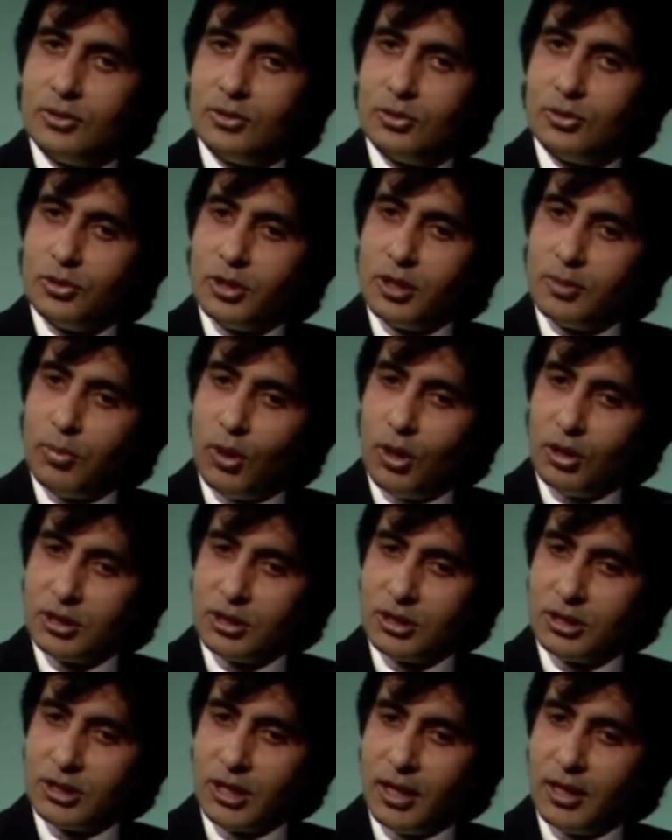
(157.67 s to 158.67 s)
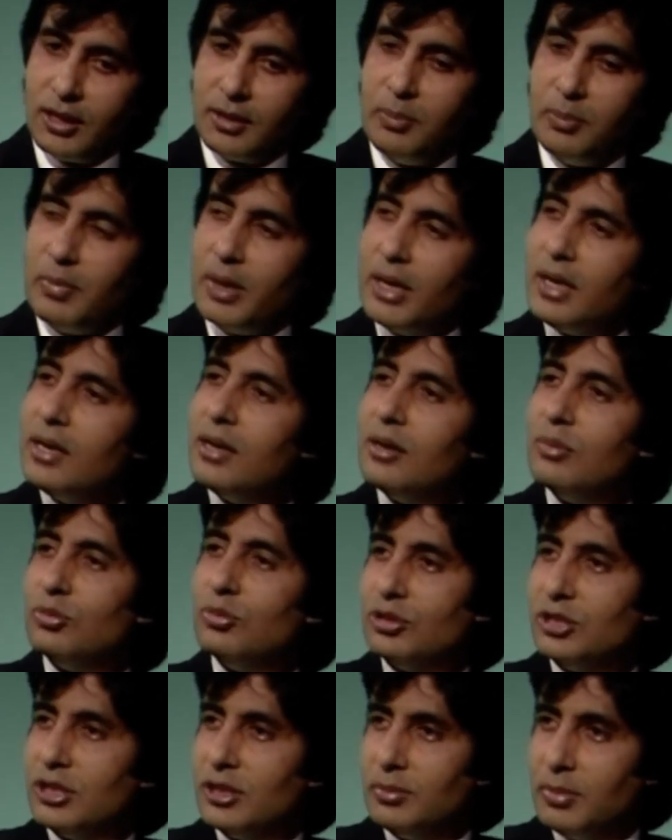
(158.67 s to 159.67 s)
तो एक बहुत अच्छा एक मेल
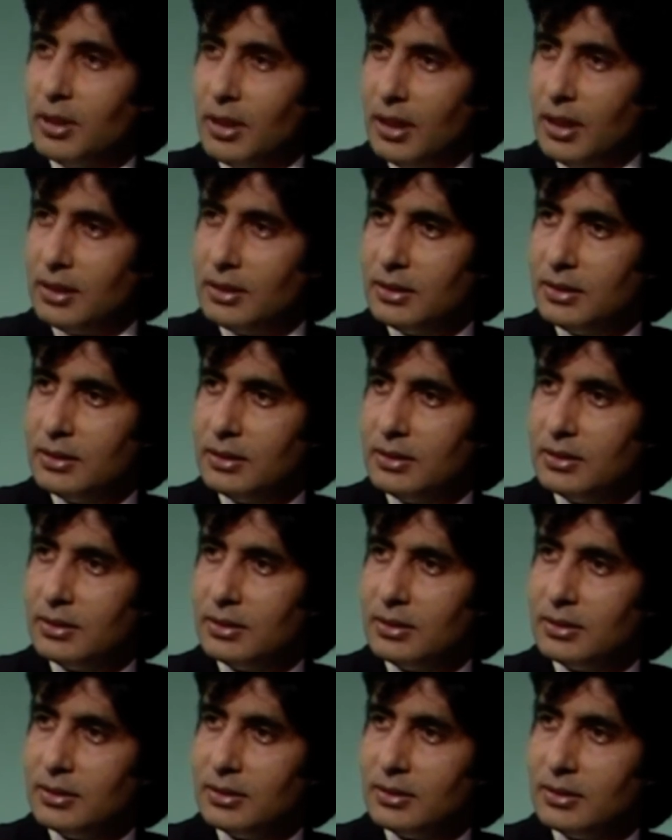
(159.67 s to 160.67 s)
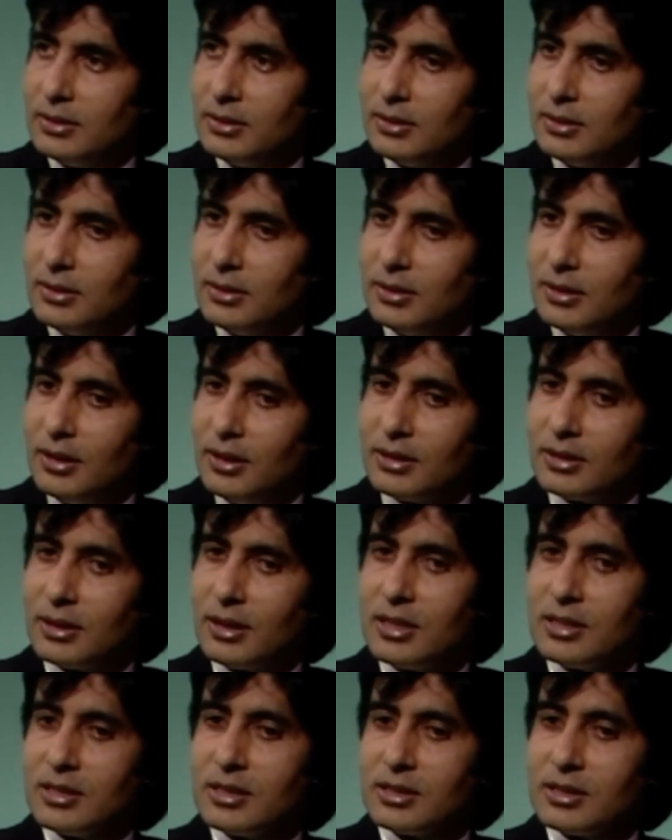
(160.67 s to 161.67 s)
मुझे मिला एक
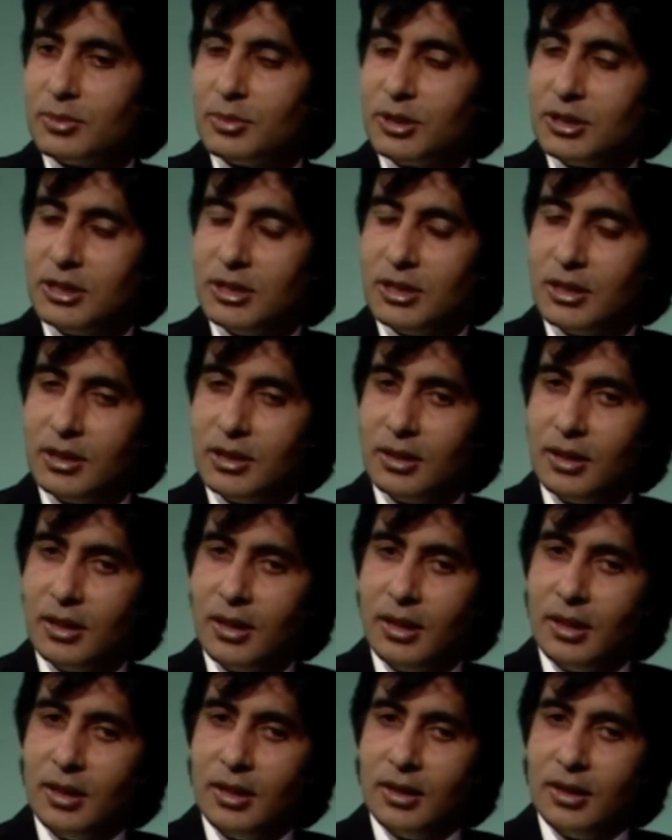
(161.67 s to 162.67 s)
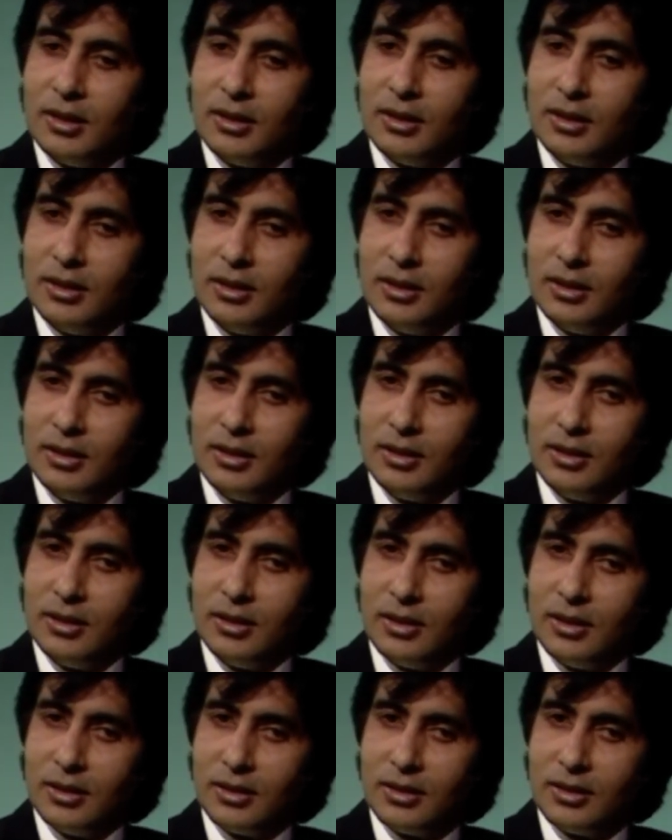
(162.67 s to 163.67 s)
तरह से समझिए कि
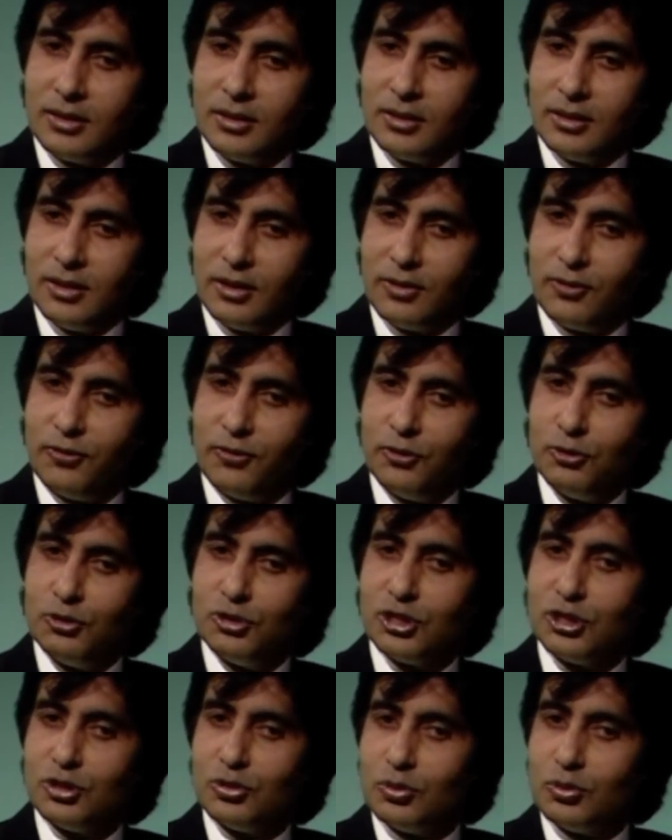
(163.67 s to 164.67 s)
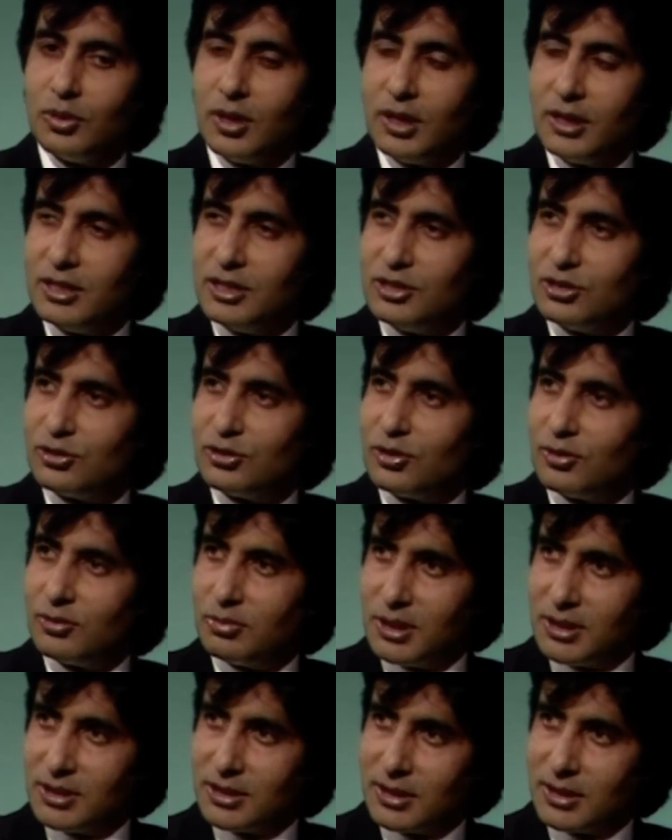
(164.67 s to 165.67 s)
एक एक फ्यूजन हुआ ईस्ट और
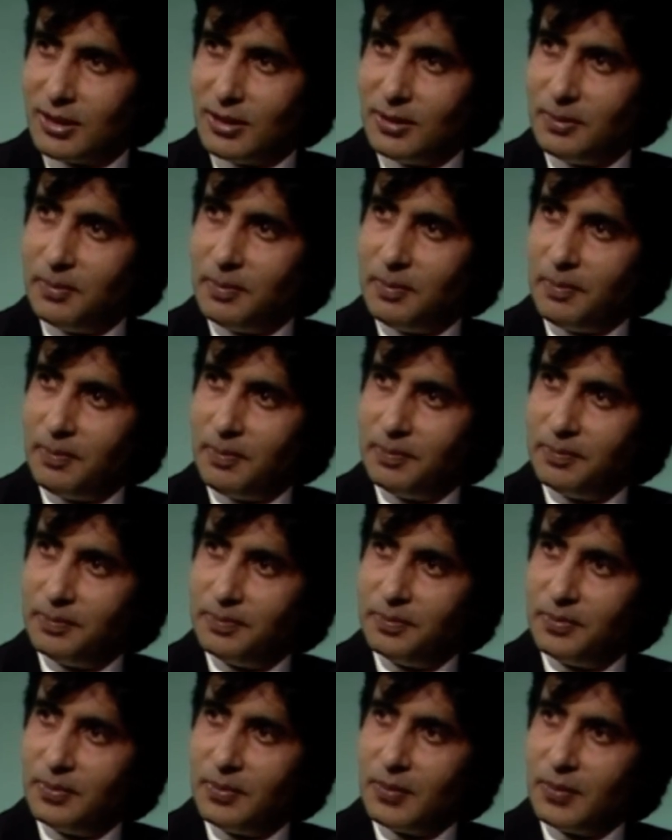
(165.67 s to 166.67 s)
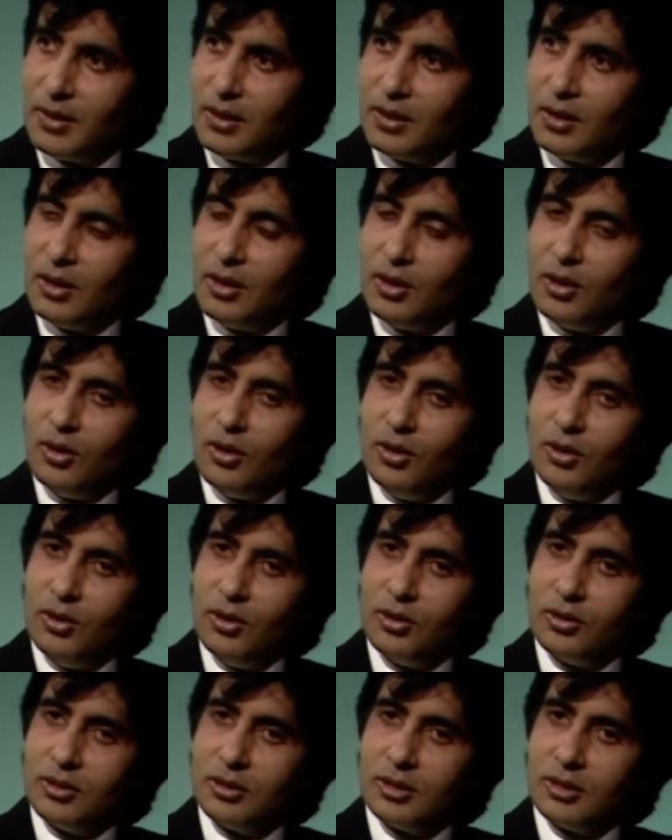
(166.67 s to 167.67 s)
वेस्ट का हम्म।
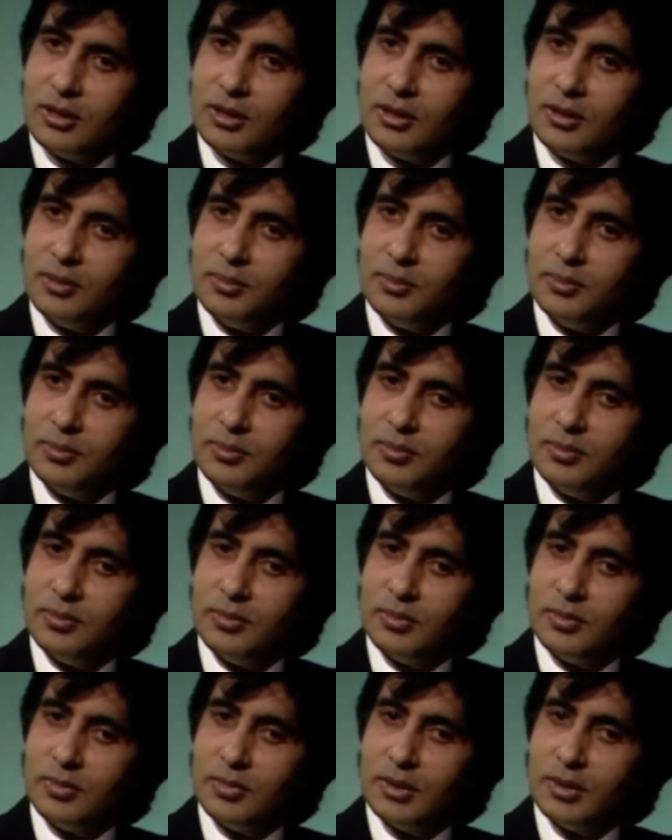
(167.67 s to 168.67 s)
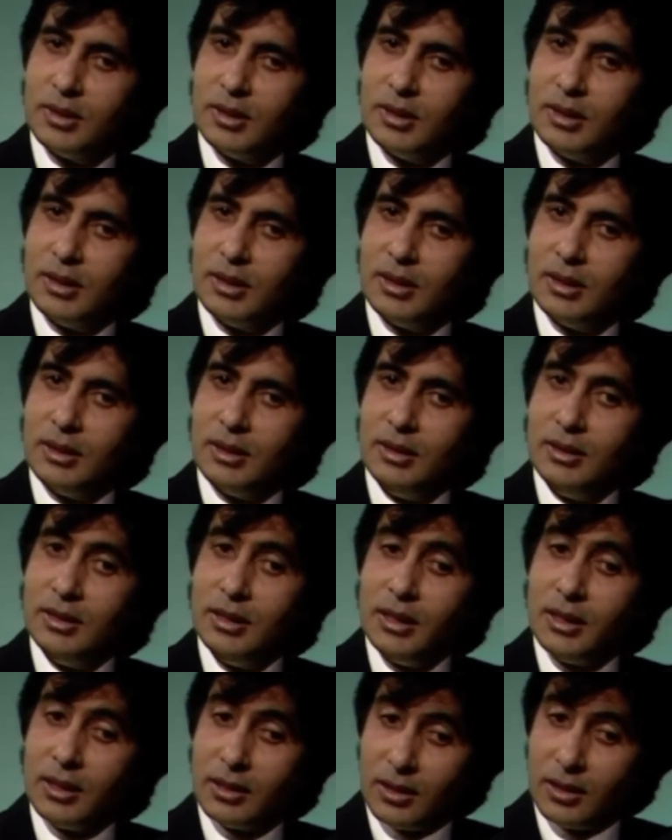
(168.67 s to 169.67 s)
और um,
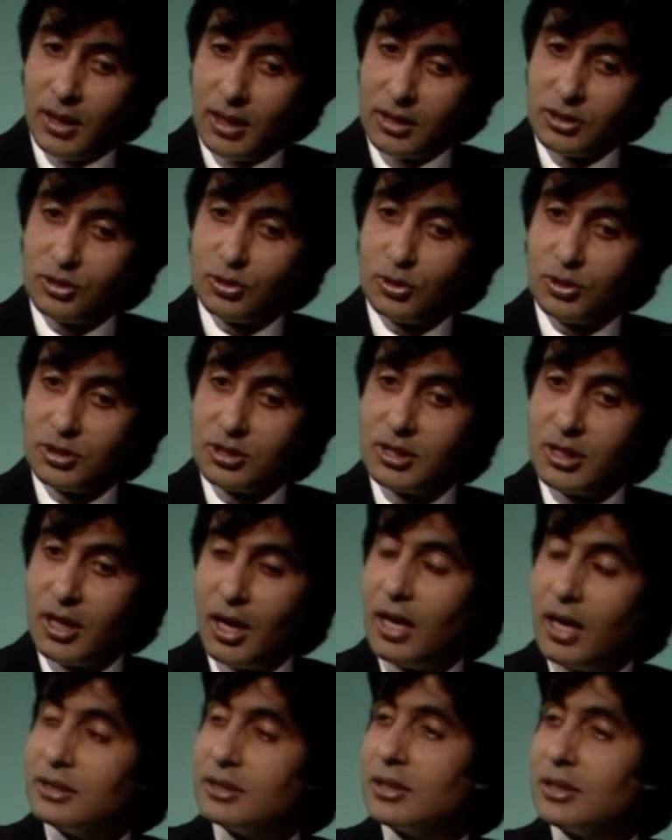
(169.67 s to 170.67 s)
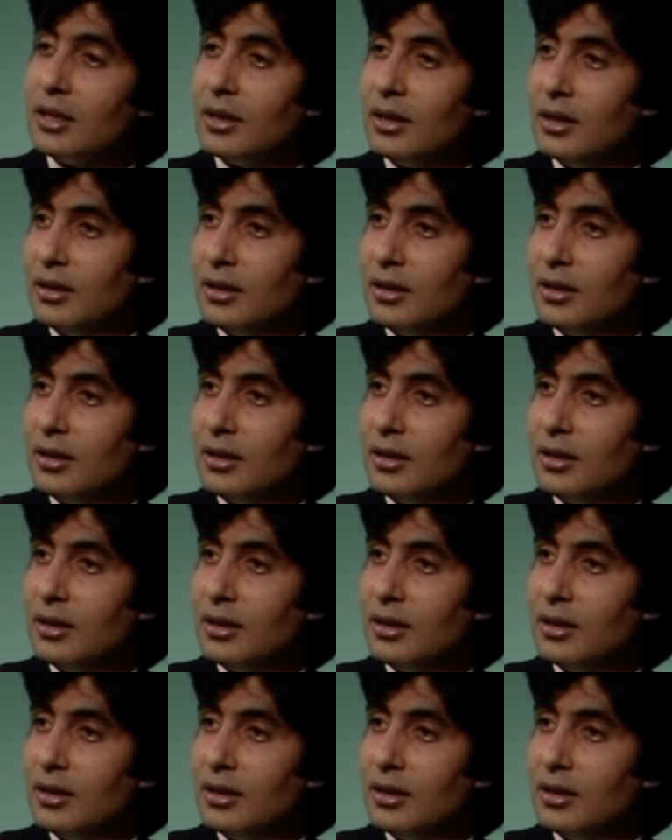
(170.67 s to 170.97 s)
ये ख़ास तौर से आजकल